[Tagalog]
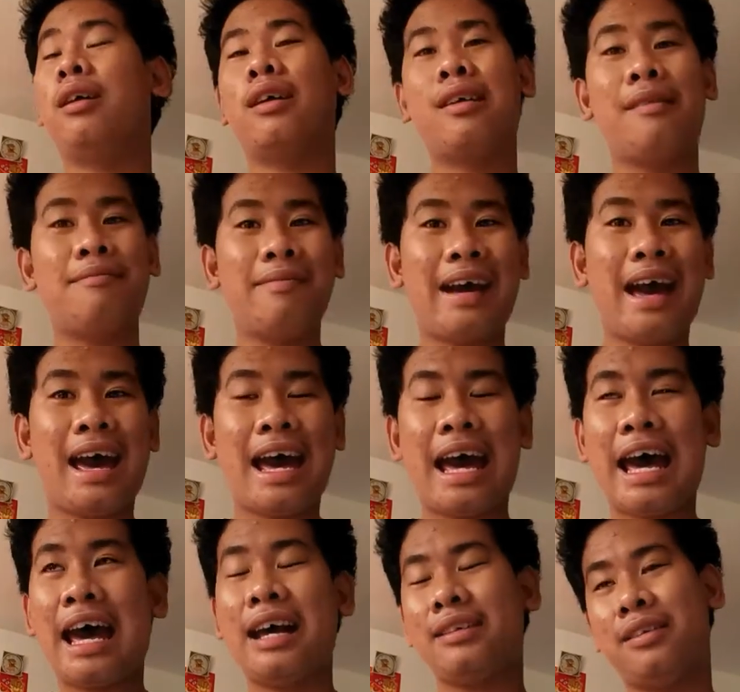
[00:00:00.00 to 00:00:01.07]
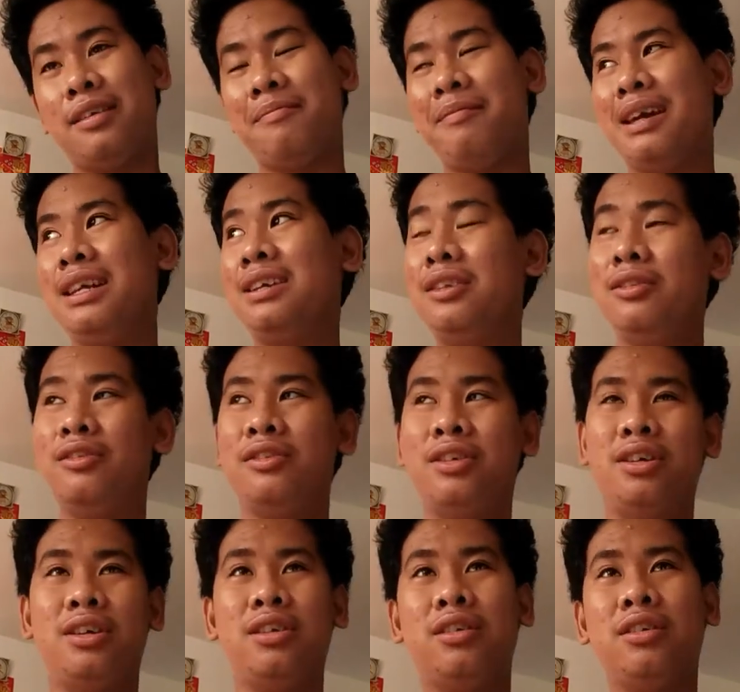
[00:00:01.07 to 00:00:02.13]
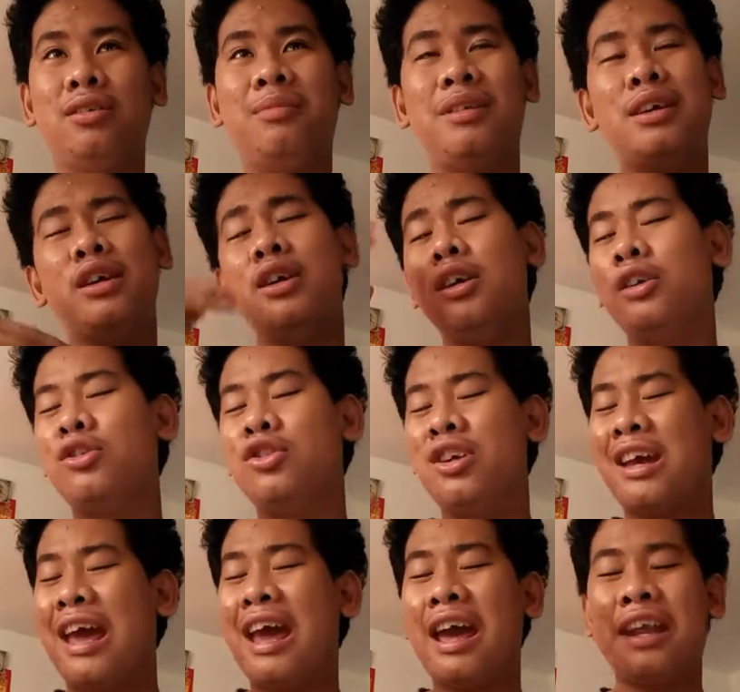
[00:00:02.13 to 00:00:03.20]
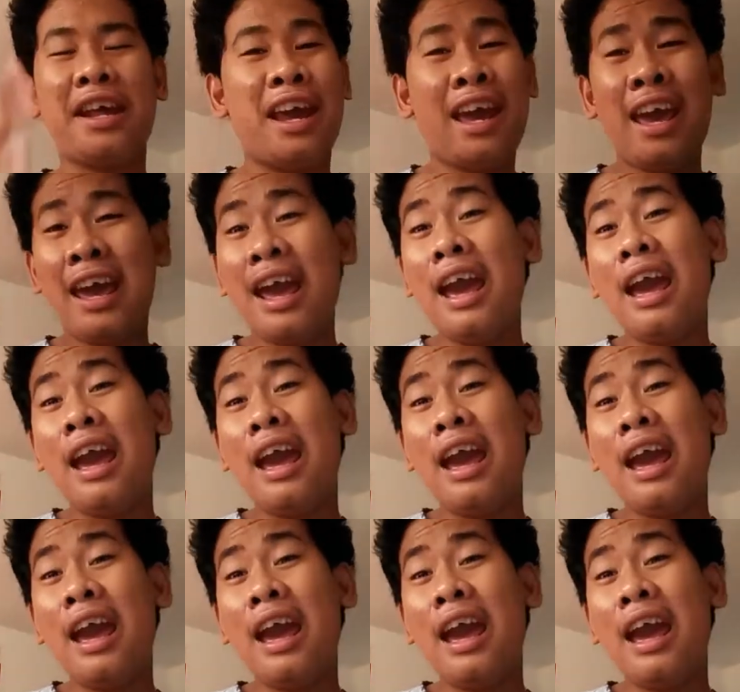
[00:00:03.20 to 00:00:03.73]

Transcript: welcome back to my YouTube channel.